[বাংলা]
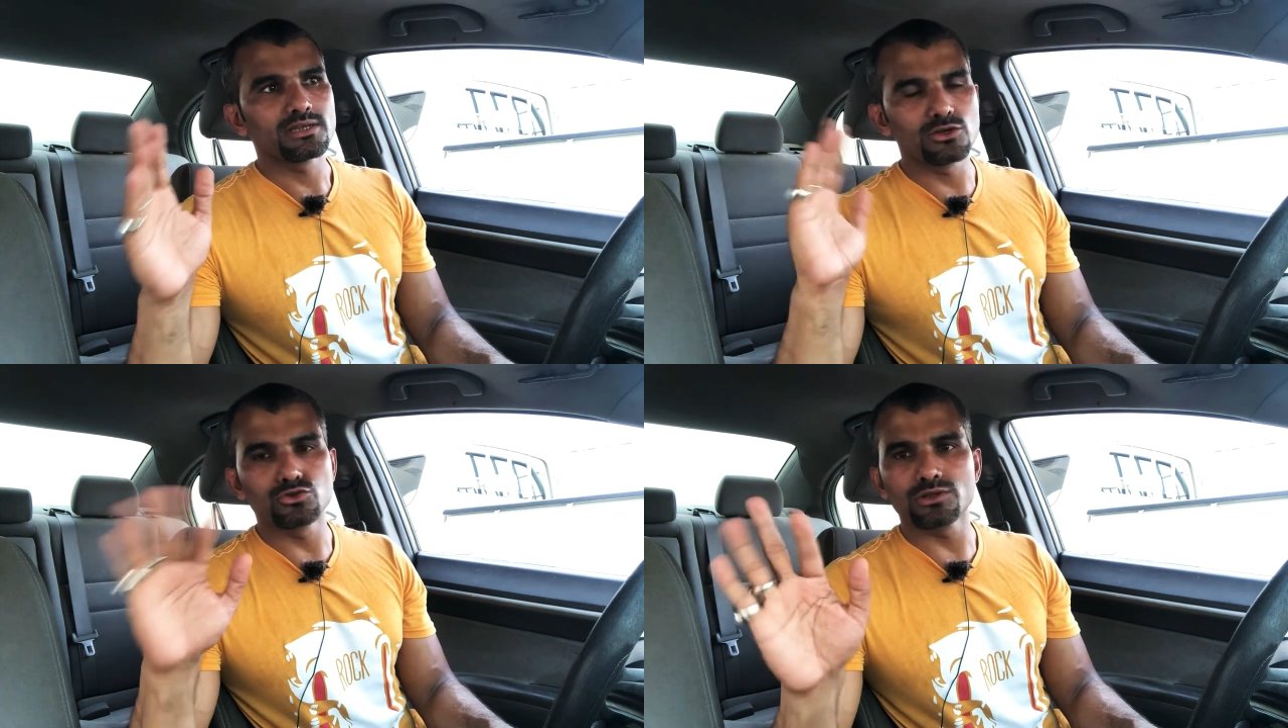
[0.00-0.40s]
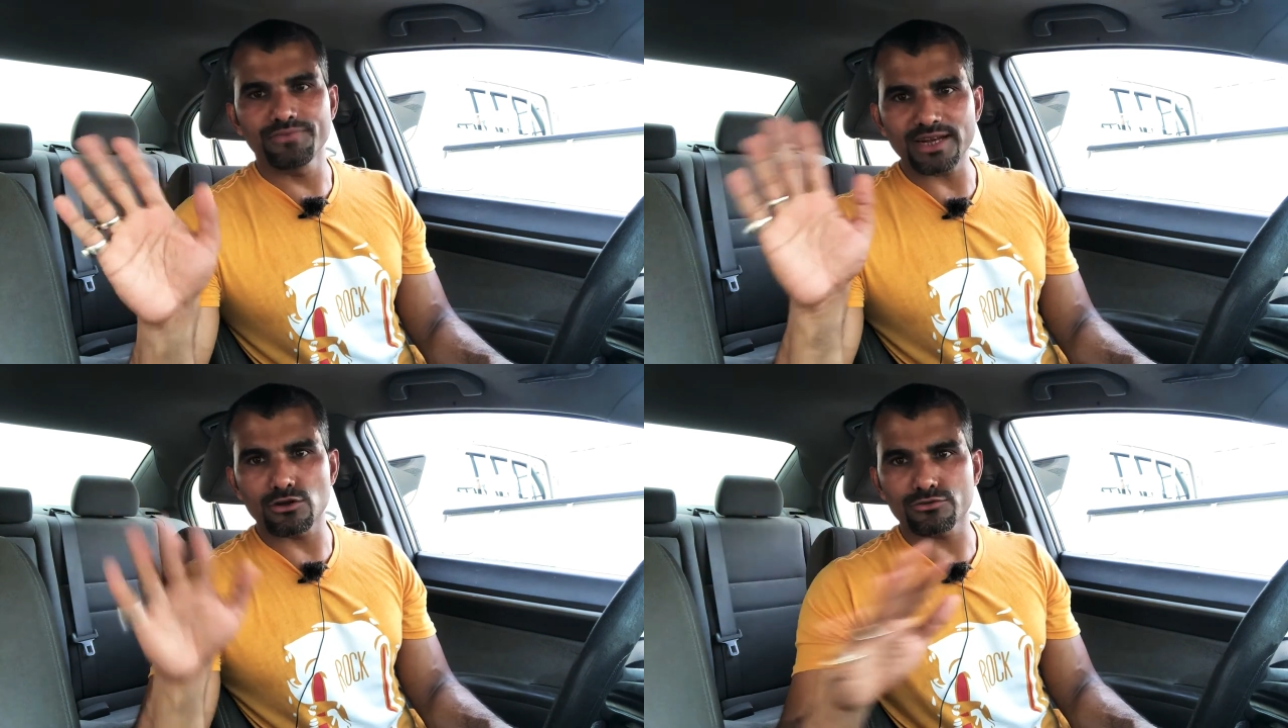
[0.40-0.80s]
কেউ যদি
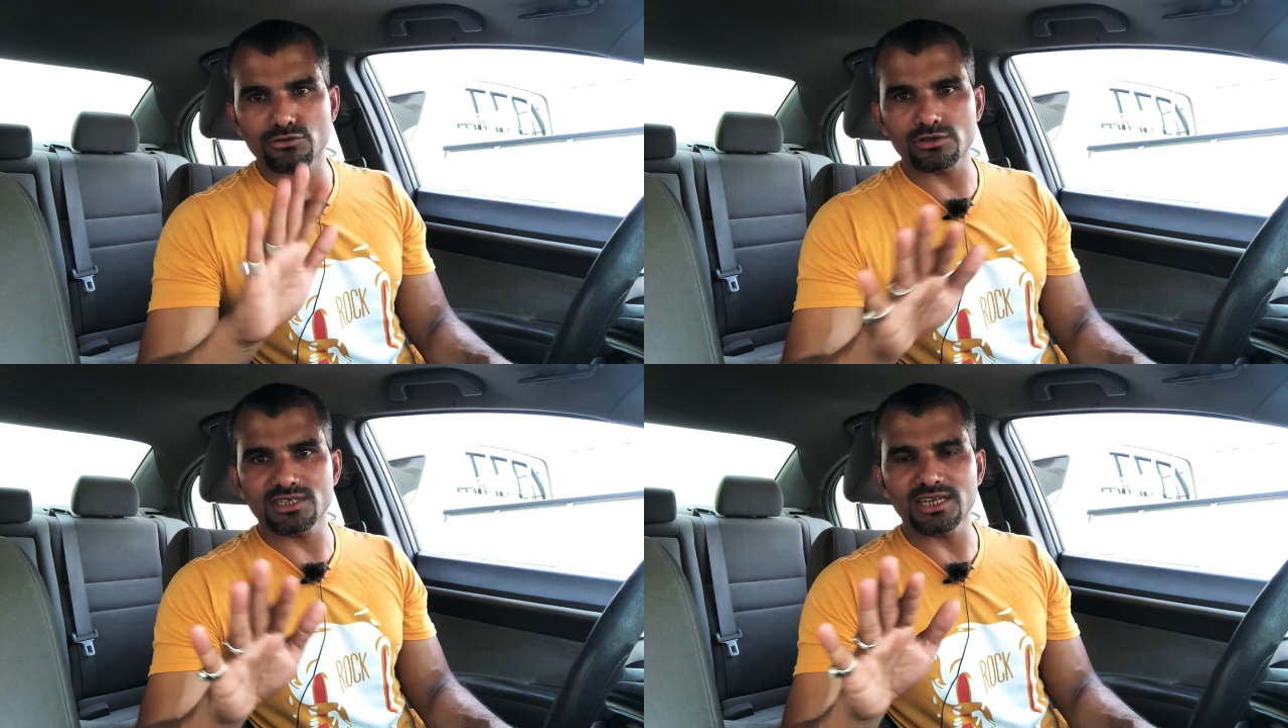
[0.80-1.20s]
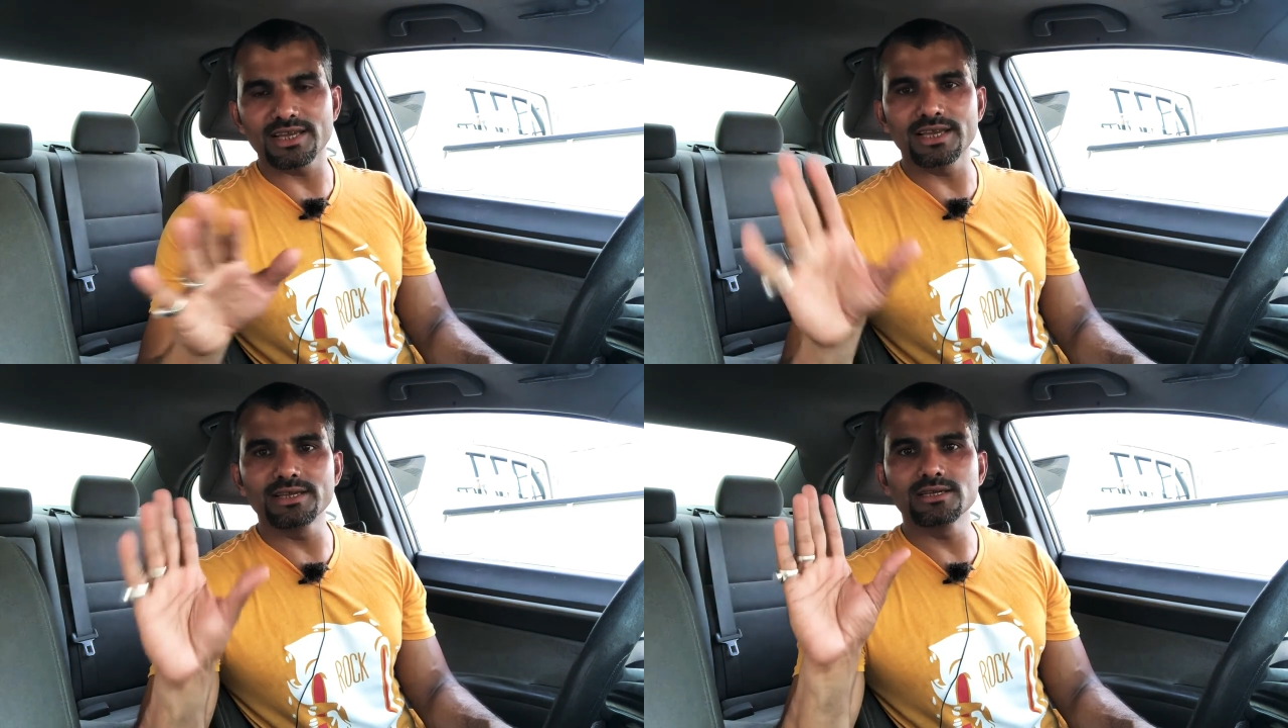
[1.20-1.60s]
ফ্যাট লস করতে চায়
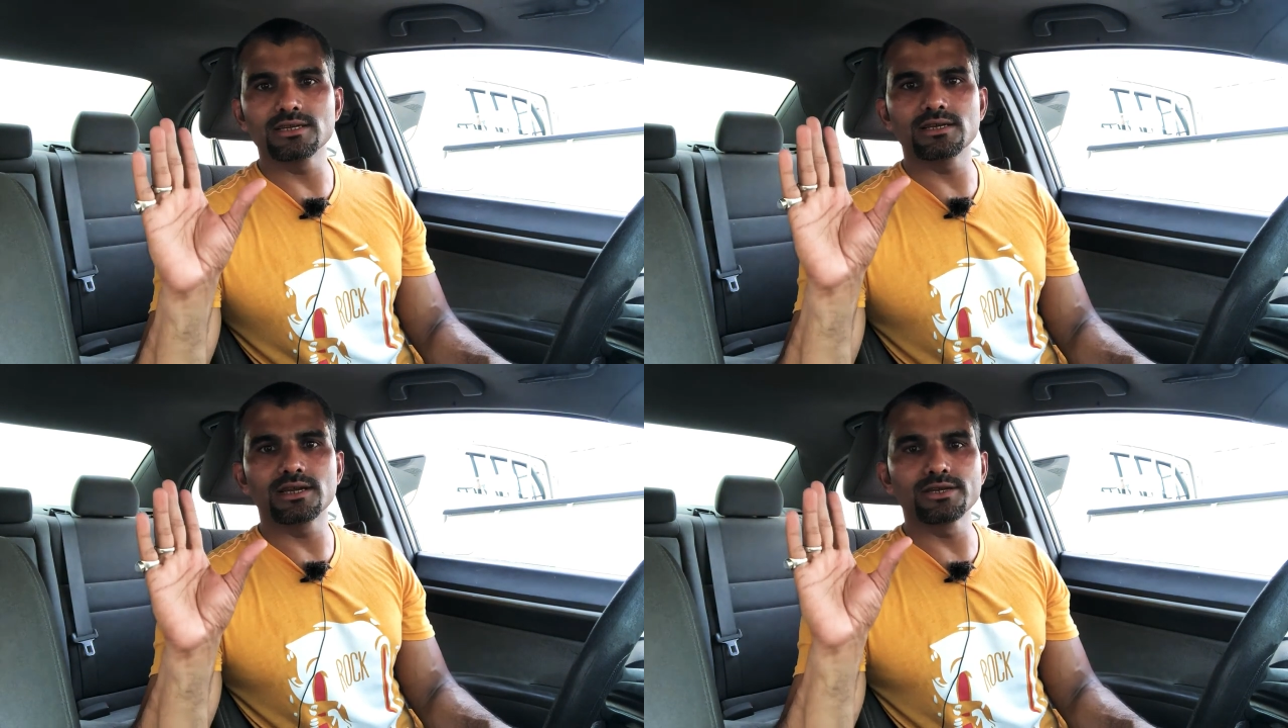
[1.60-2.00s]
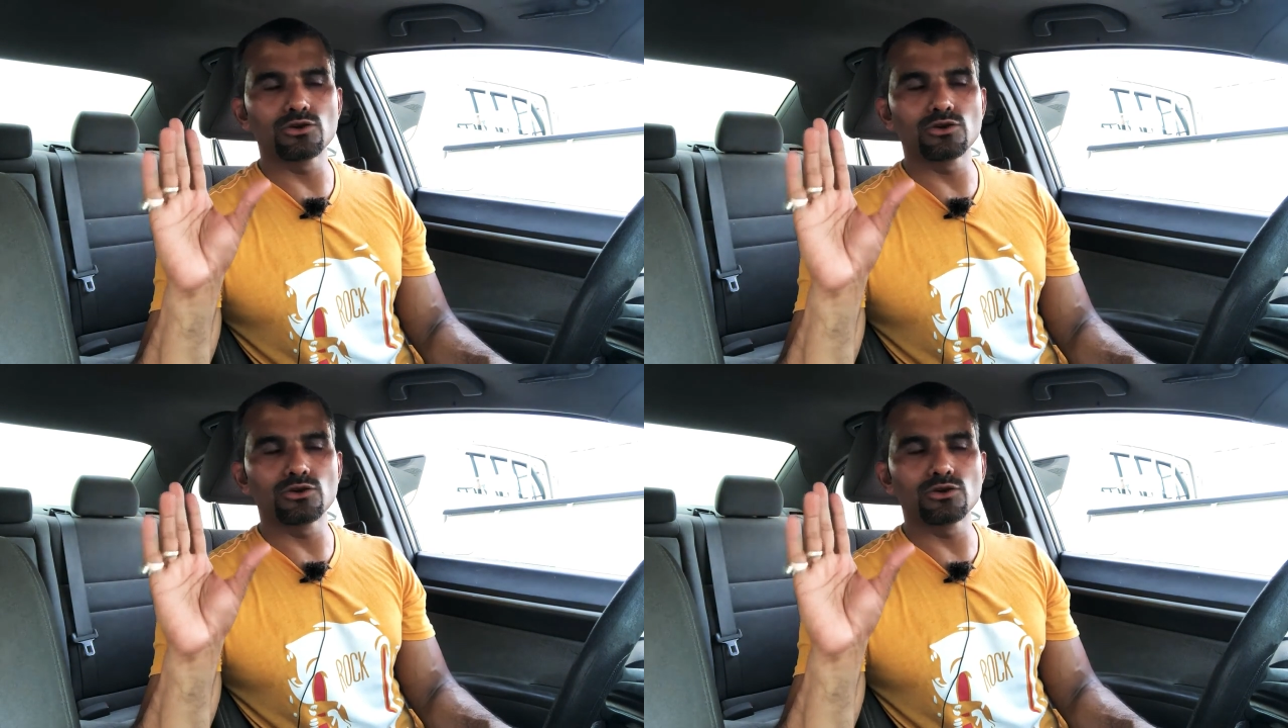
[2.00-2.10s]
এই এই